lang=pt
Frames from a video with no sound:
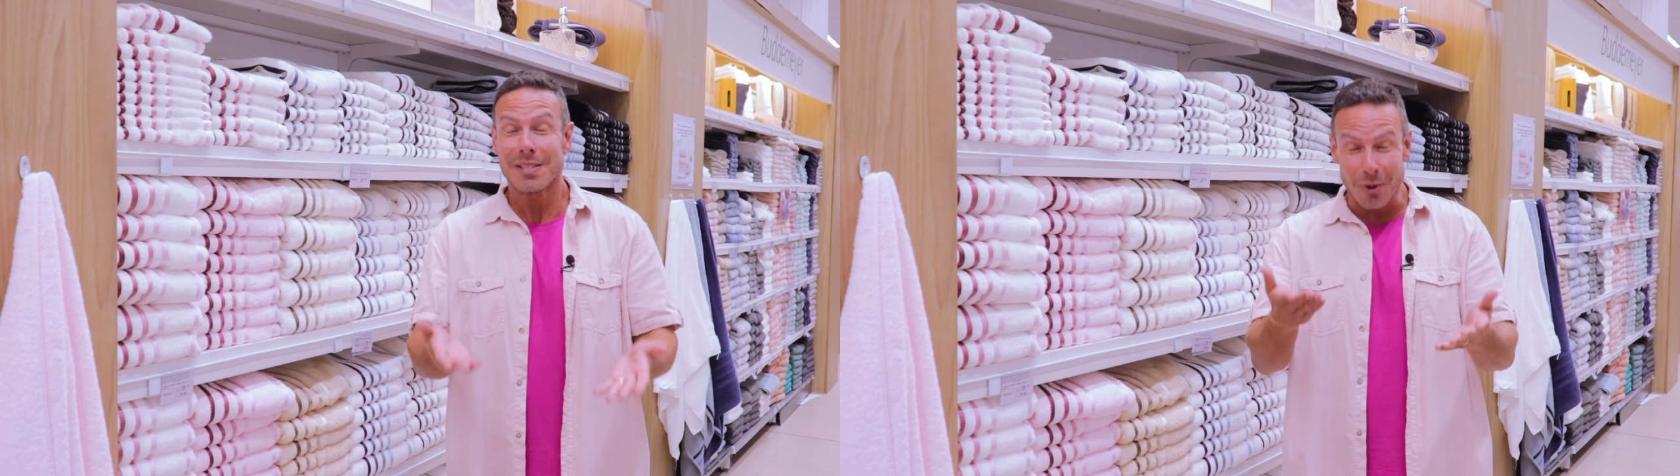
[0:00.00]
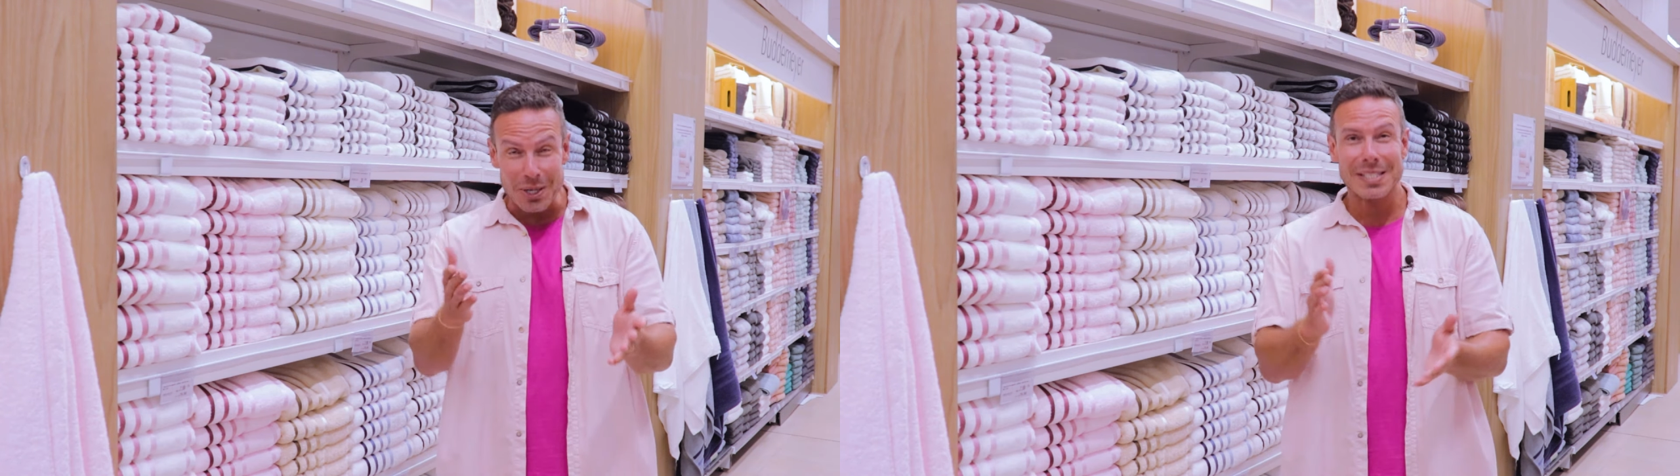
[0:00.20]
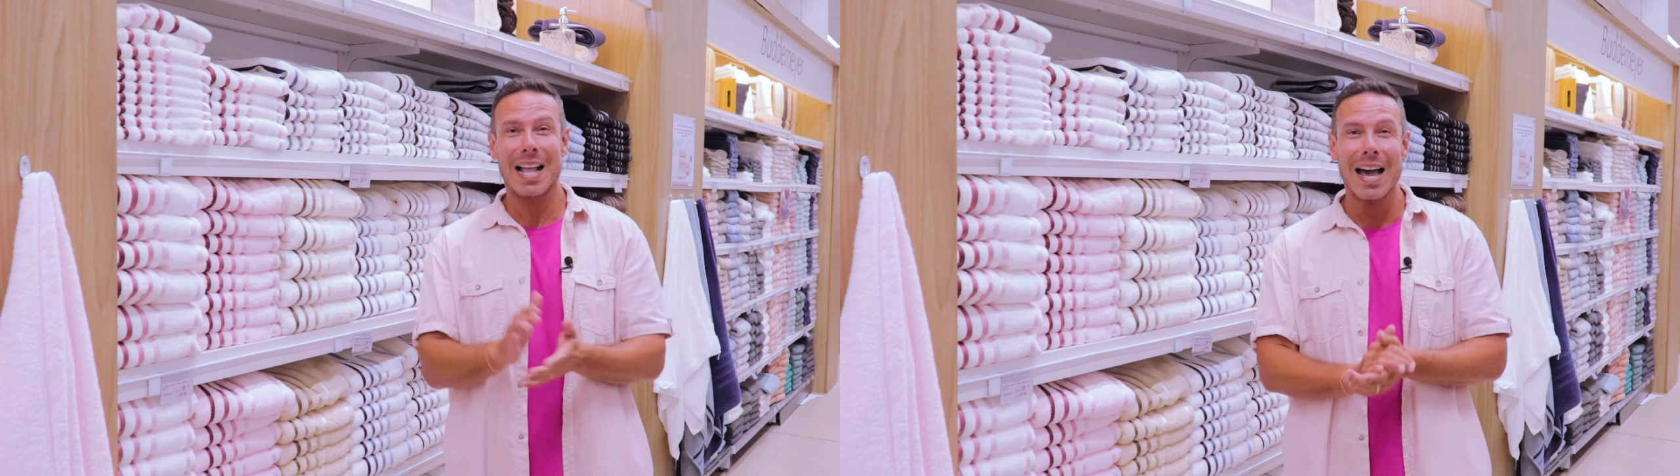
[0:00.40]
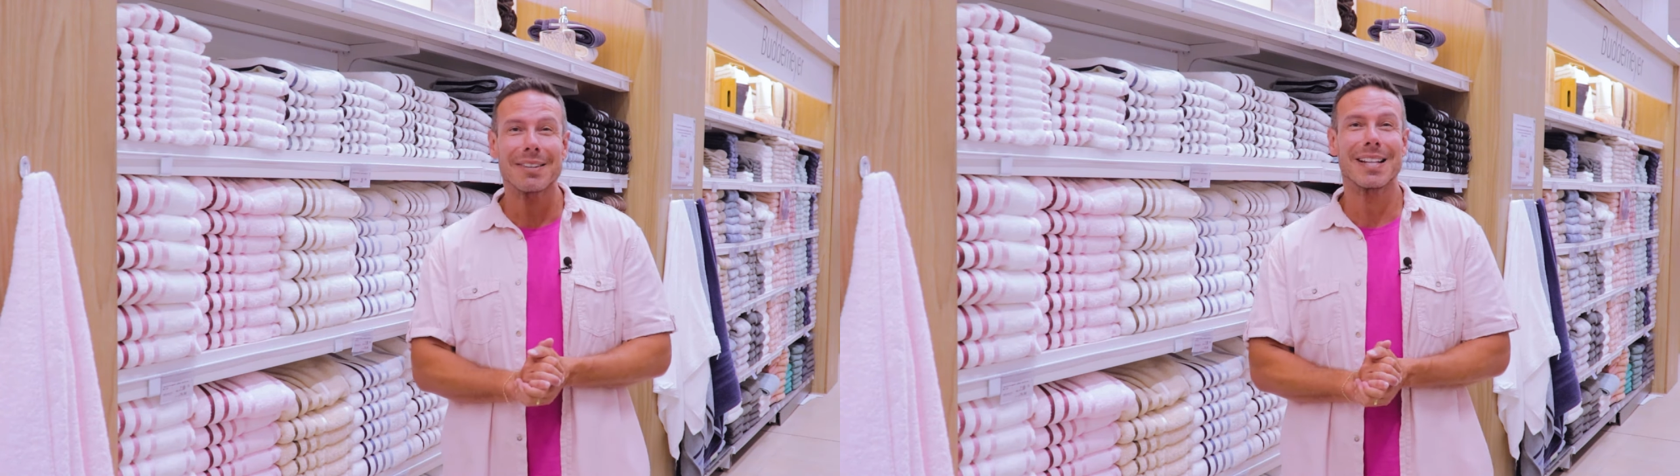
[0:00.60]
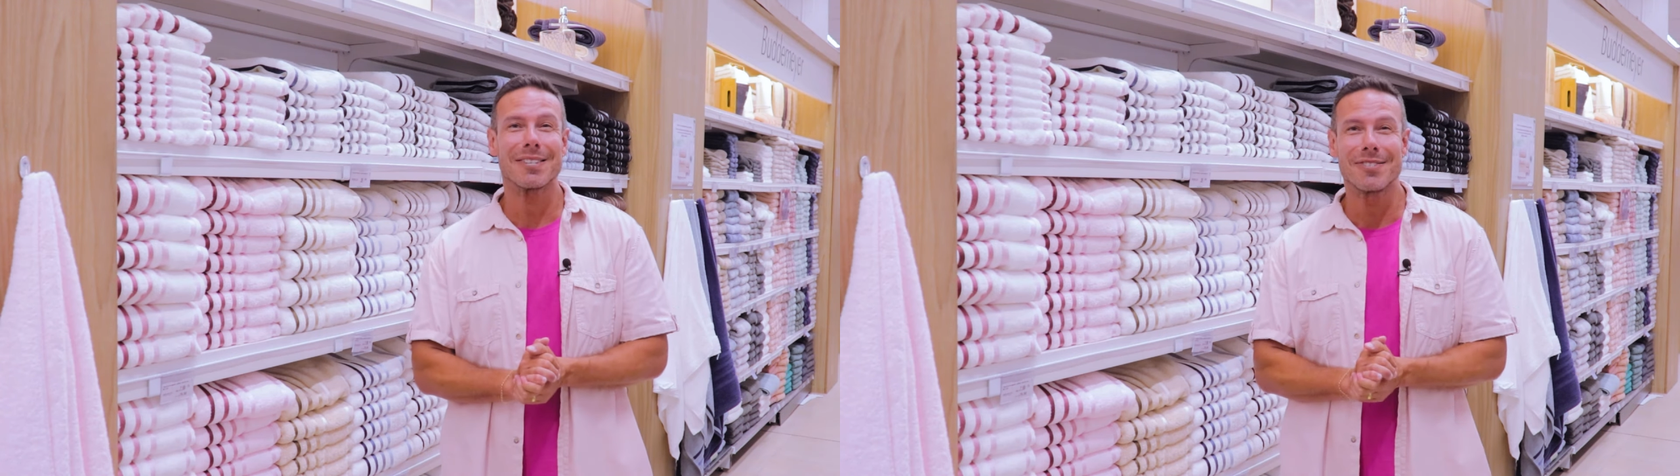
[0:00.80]

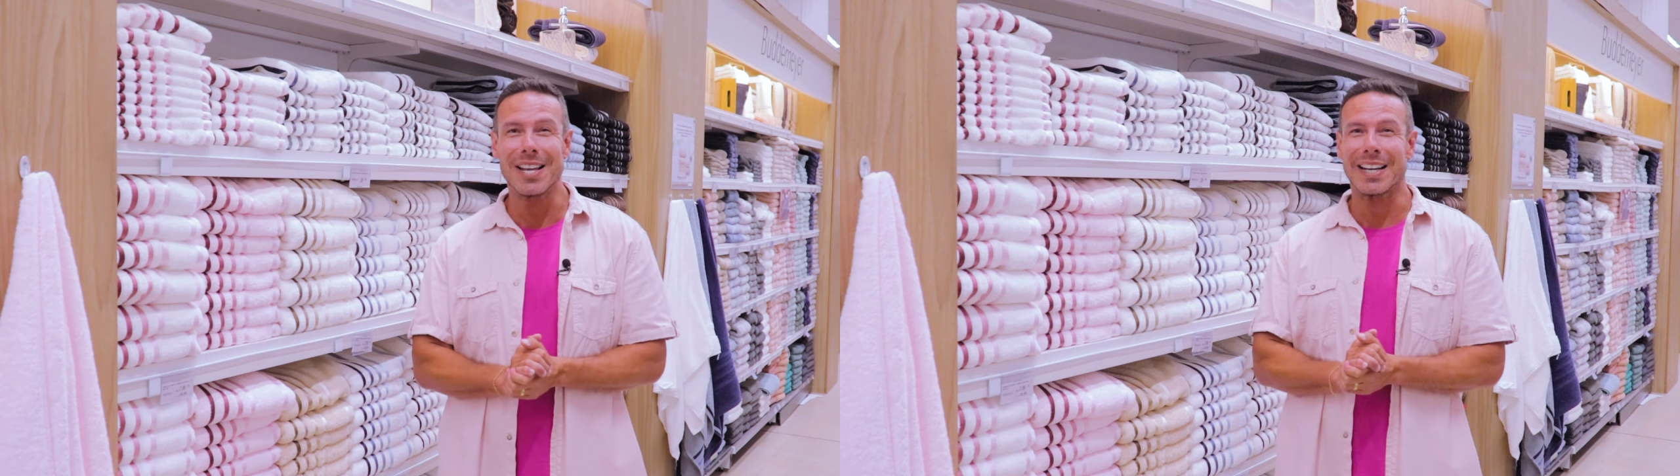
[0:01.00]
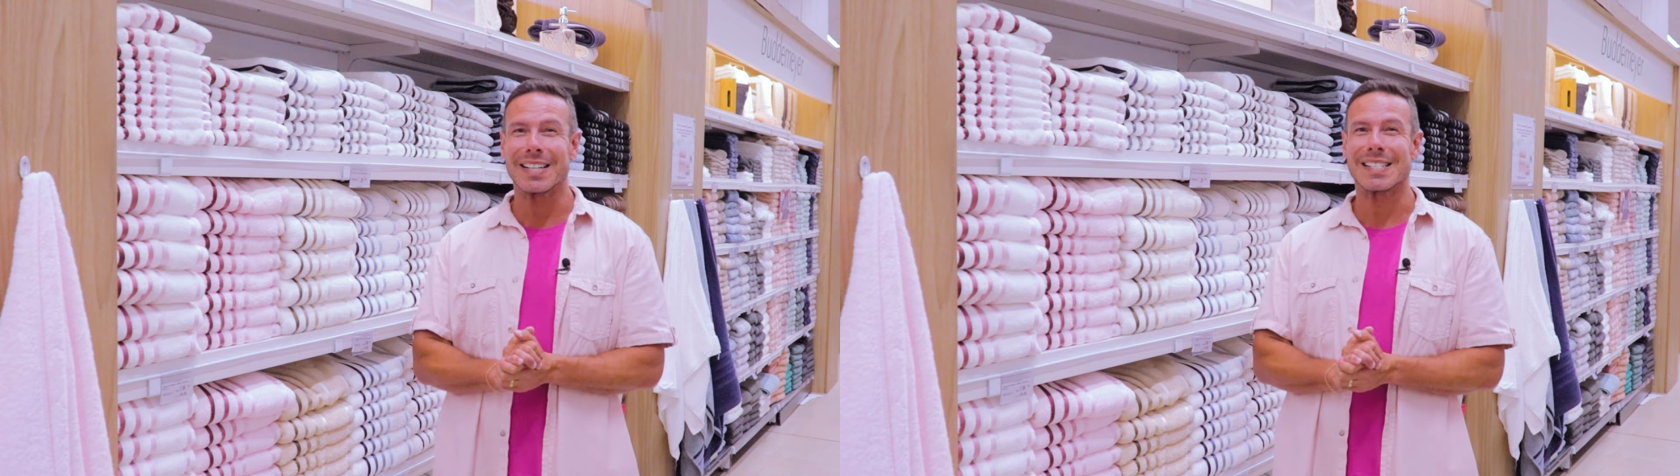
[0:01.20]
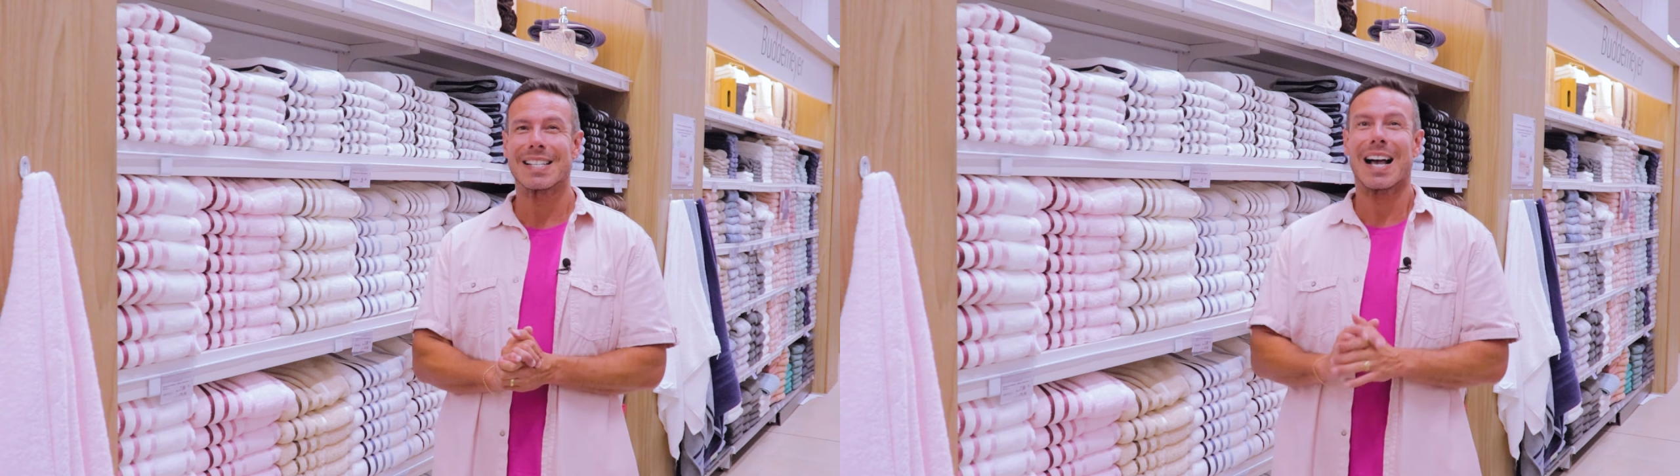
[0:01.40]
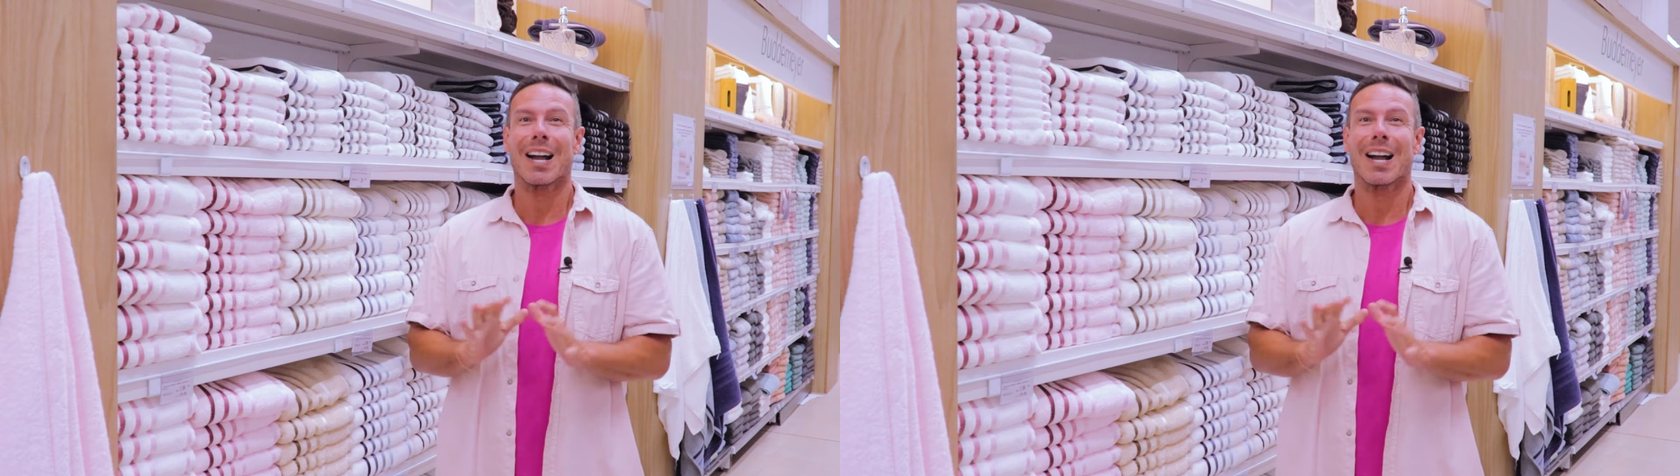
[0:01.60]
Gostaram das dicas?